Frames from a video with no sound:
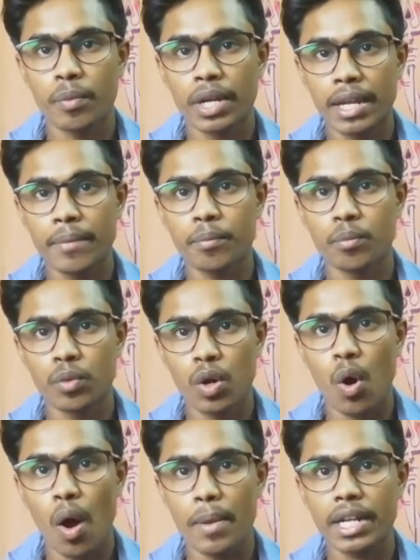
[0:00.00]
মানে
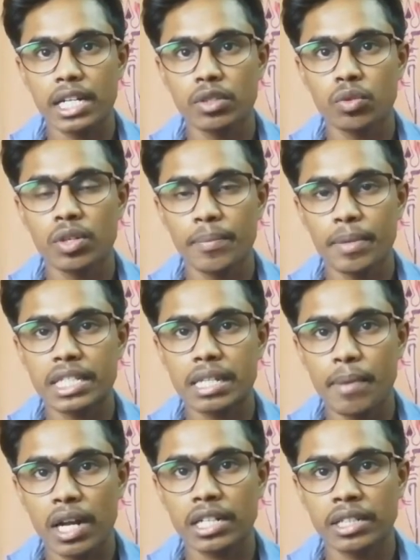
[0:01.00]
হবে কিন্তু
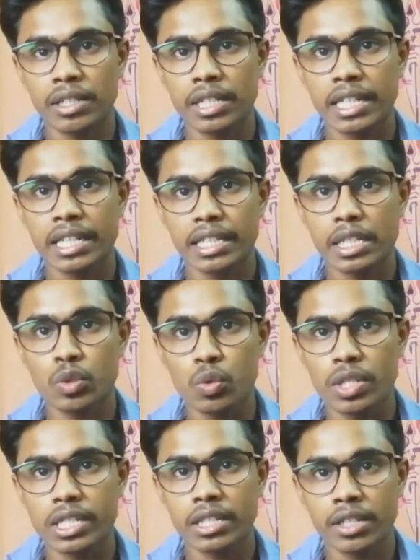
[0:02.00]
বেশিরভাগ ক্ষেত্রে
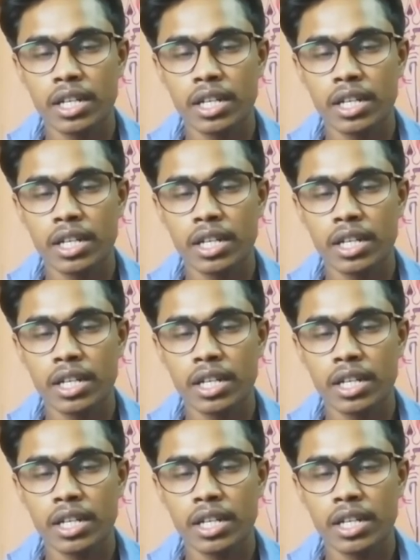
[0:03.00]
চুরি